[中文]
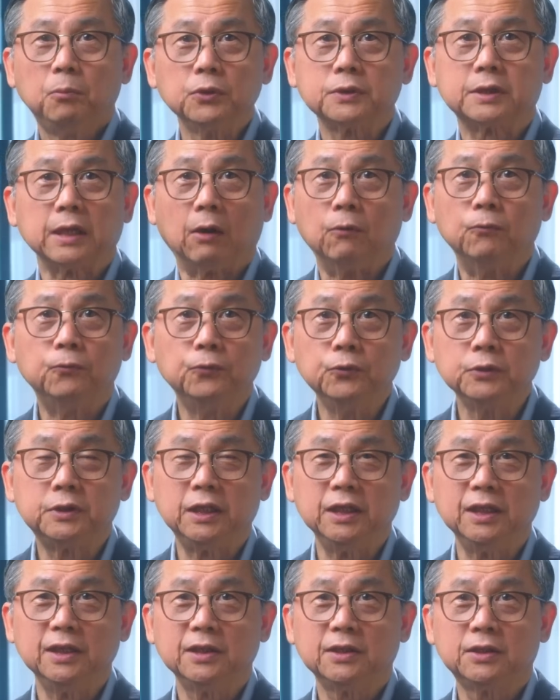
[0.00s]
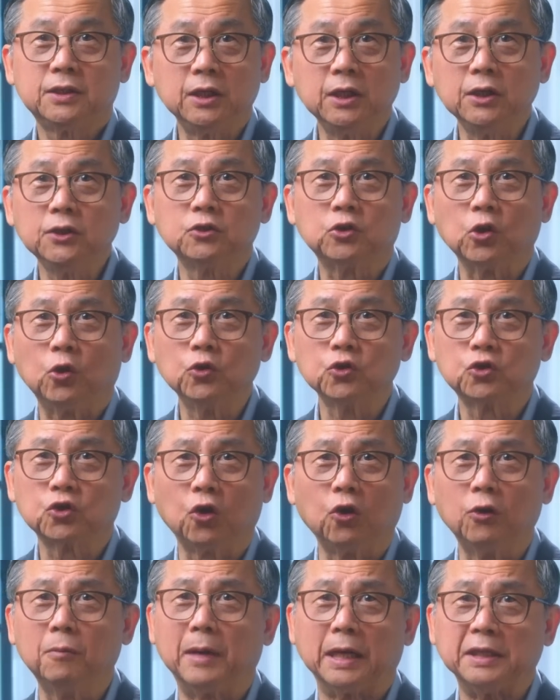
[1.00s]
不少夫妻心中
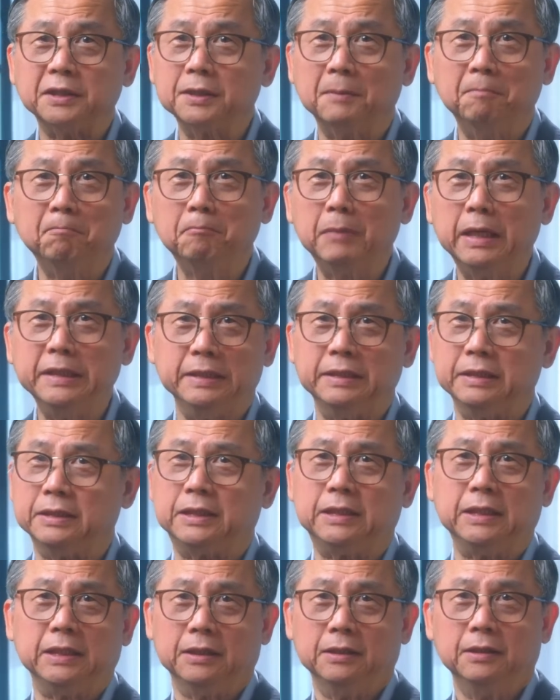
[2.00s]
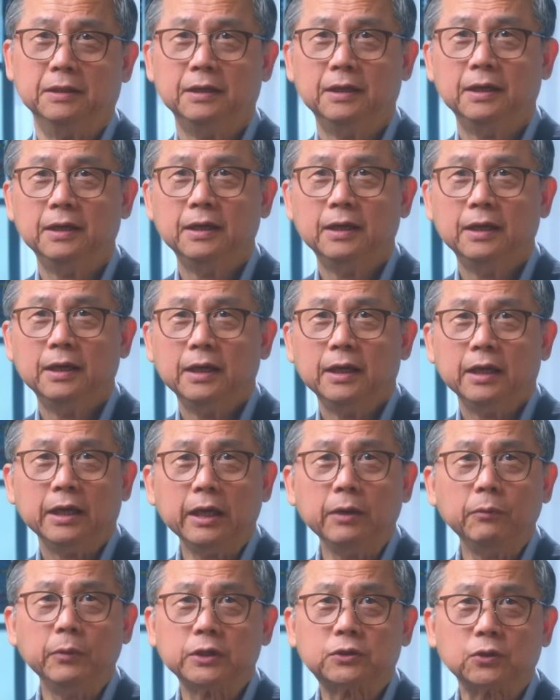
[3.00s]
充满着闷气，
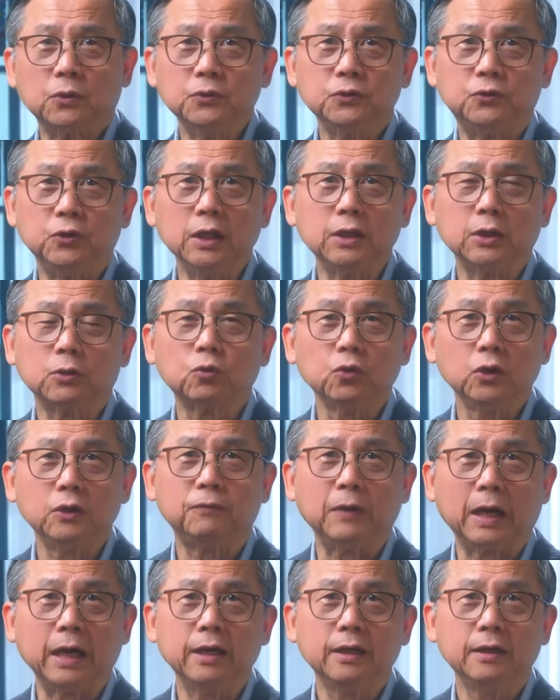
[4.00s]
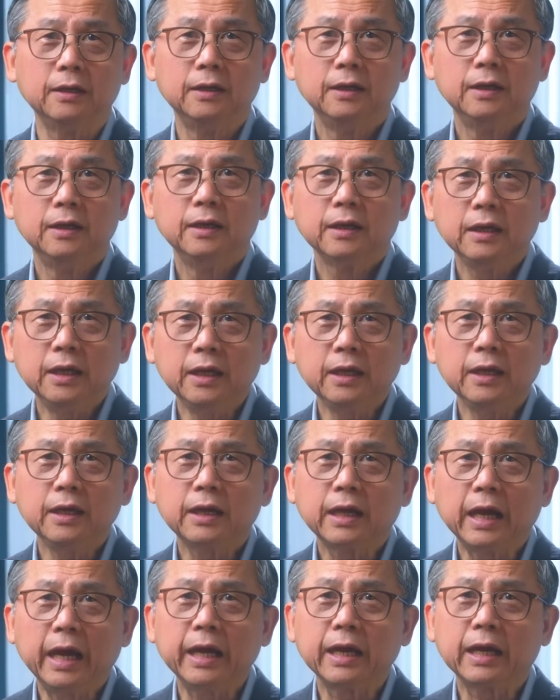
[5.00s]
因为总觉得对方
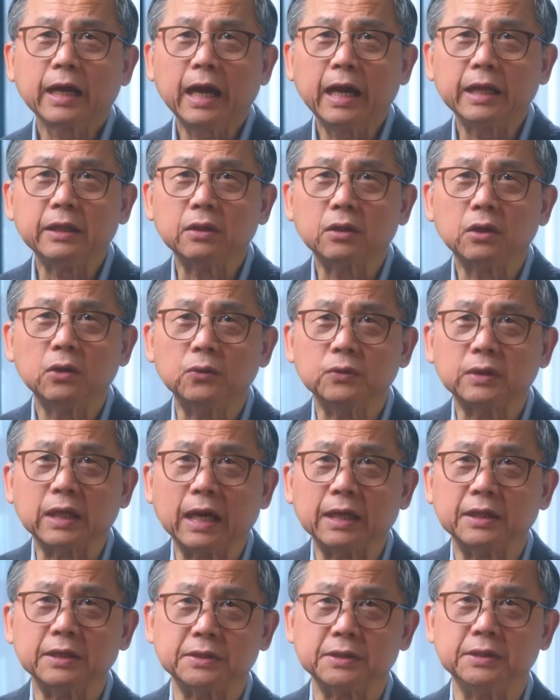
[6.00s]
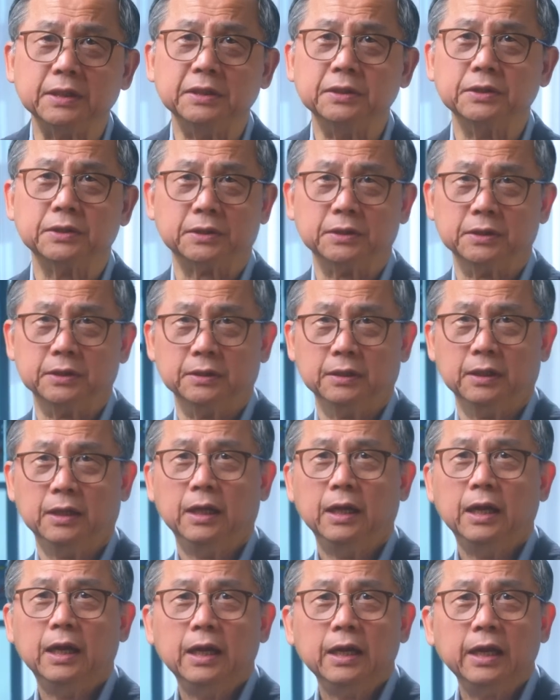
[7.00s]
应该看透他的心思，
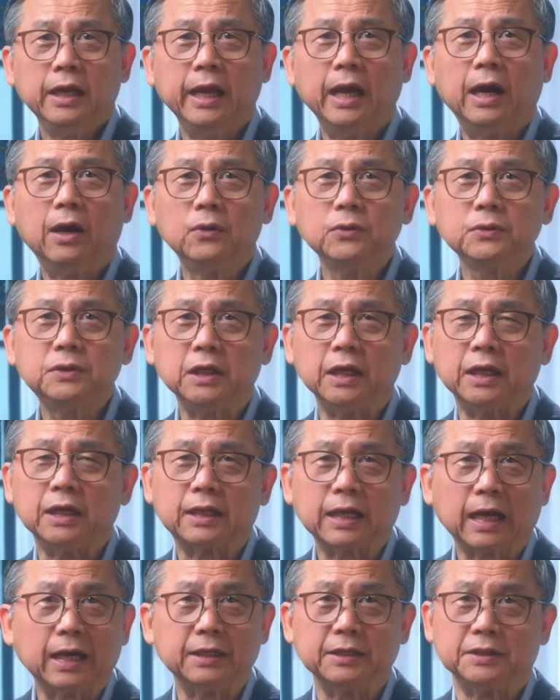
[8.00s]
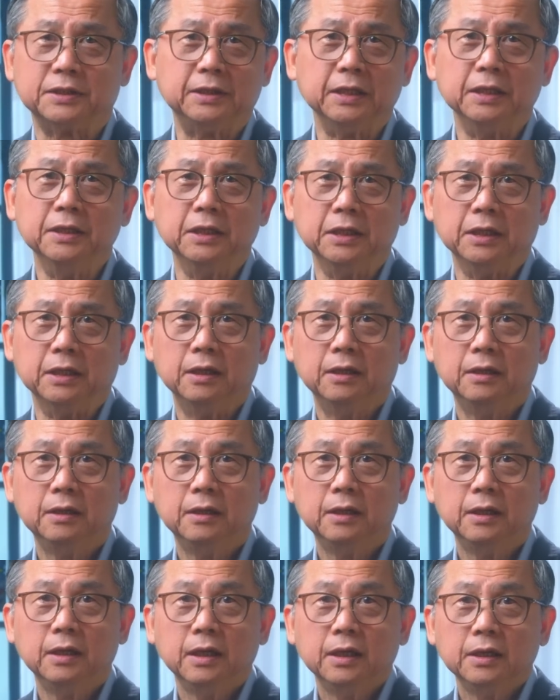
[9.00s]
了解他的心意，
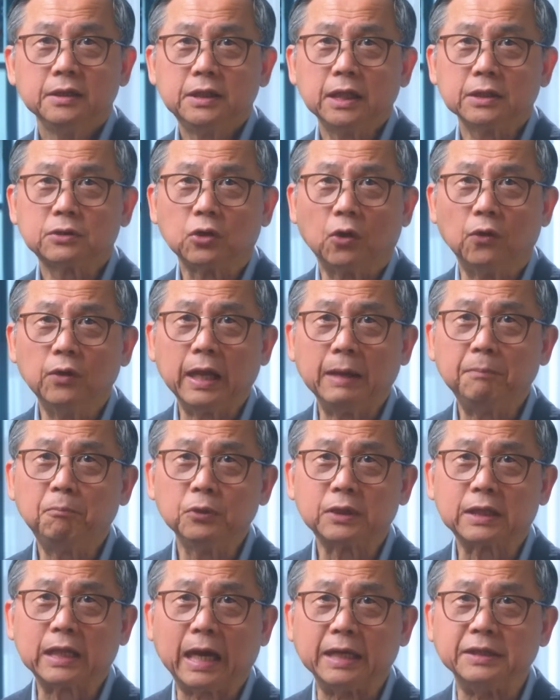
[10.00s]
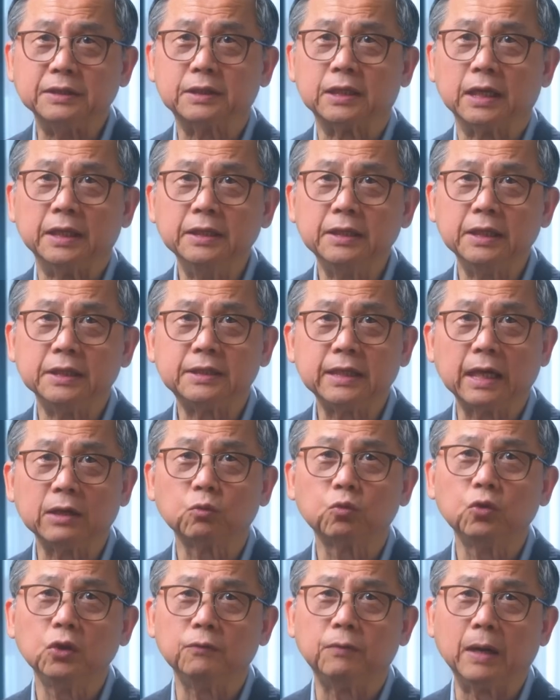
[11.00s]
却从来不坦诚地向
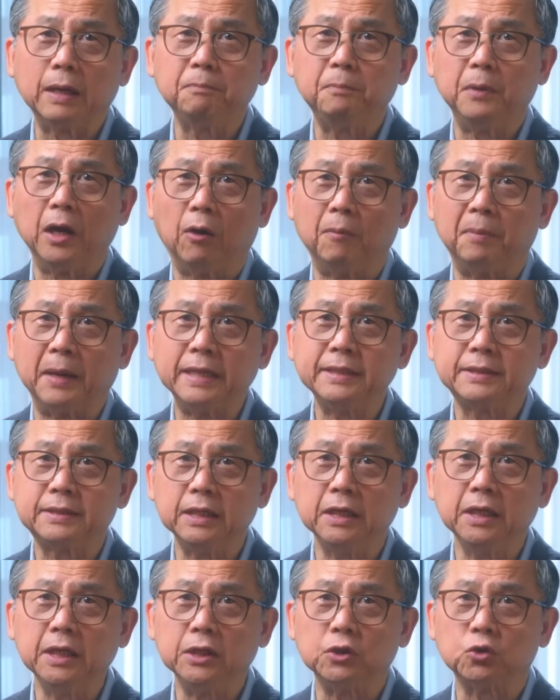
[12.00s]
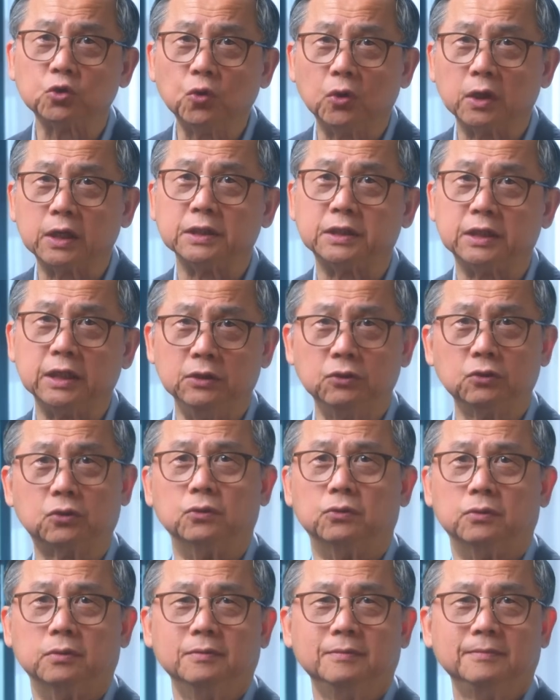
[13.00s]
对方表白心意，说个清
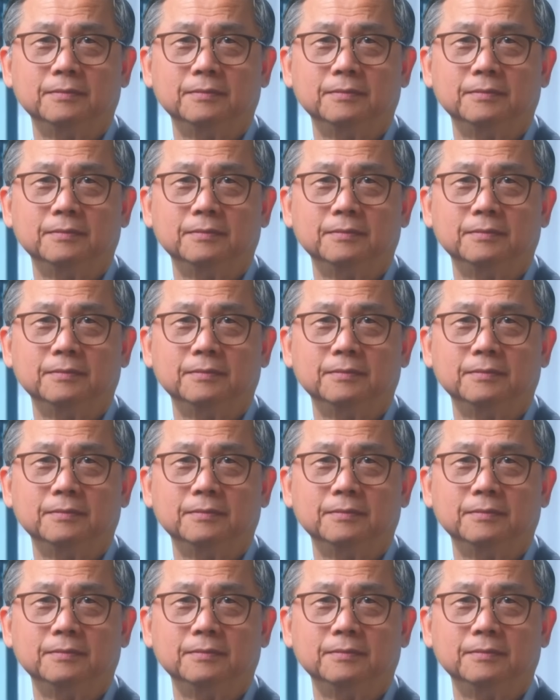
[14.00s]
楚。